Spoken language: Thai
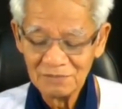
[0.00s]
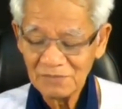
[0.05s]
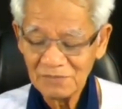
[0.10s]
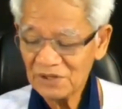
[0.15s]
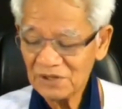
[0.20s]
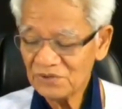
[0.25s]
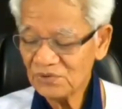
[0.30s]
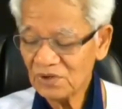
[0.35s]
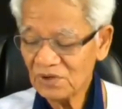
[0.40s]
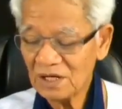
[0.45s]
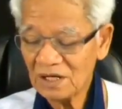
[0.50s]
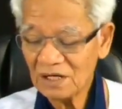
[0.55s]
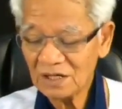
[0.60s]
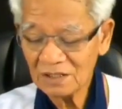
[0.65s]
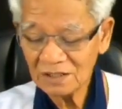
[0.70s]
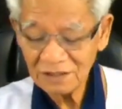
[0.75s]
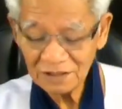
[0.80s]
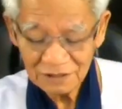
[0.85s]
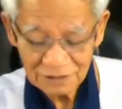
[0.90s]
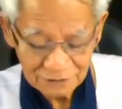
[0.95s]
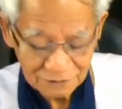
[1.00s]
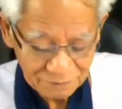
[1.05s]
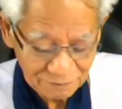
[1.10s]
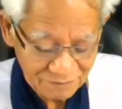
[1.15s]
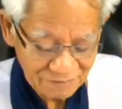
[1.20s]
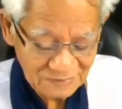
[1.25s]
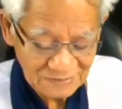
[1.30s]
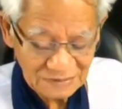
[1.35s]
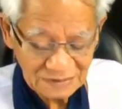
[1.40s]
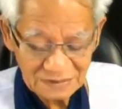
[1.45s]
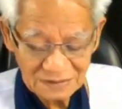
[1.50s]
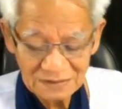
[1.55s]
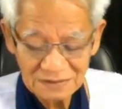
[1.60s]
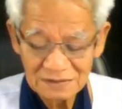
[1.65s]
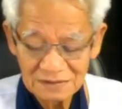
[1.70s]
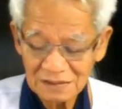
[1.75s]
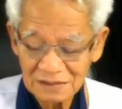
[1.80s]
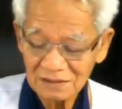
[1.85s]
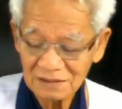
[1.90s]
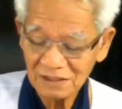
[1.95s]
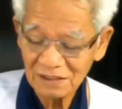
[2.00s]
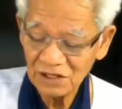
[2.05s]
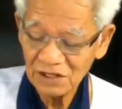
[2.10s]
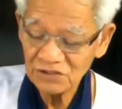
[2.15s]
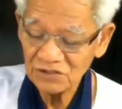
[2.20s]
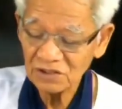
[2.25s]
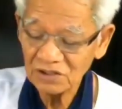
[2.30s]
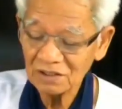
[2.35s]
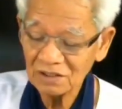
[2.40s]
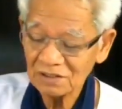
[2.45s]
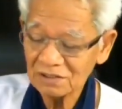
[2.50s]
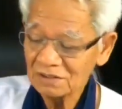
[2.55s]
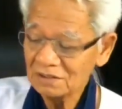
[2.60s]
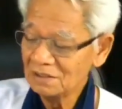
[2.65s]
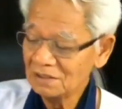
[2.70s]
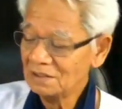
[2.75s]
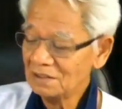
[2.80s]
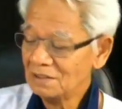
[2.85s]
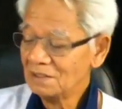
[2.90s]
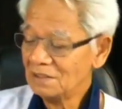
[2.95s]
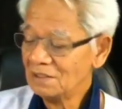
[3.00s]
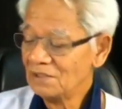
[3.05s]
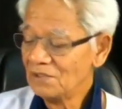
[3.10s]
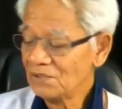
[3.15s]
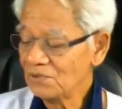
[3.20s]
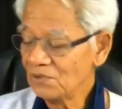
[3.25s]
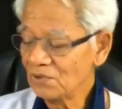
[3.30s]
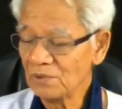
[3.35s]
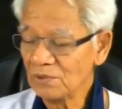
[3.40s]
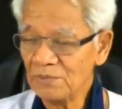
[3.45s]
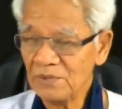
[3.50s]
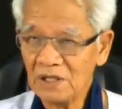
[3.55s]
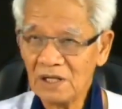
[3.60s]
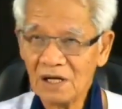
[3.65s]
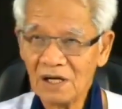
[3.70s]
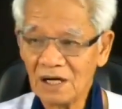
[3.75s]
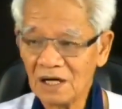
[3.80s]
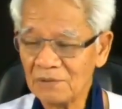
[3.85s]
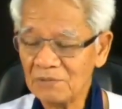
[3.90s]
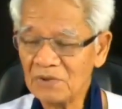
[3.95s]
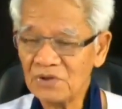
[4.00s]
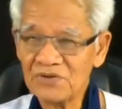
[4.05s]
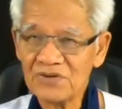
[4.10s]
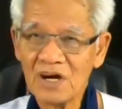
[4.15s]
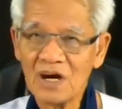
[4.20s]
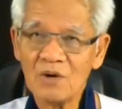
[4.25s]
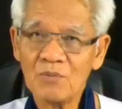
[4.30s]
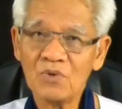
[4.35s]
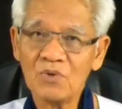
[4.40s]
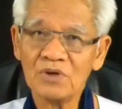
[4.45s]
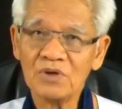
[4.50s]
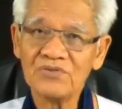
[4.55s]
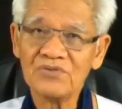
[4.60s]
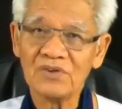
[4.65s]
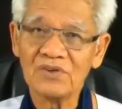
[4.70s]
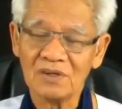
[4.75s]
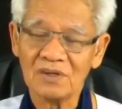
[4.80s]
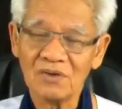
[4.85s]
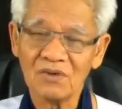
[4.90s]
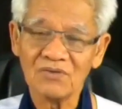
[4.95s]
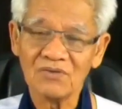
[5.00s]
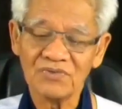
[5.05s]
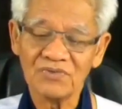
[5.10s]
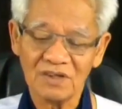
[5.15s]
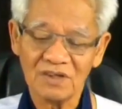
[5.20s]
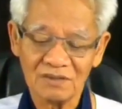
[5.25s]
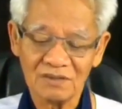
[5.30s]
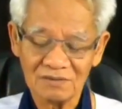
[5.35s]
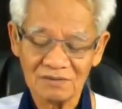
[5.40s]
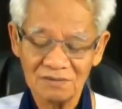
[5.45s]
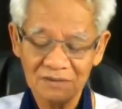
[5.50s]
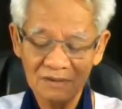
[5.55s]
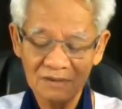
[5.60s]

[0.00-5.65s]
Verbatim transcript: ไม่ได้ช่วยอะไรเลยเนี่ยจริง ช่วยมีอาหารมื้อเช้าพรุ่งนี้สิลองเสีย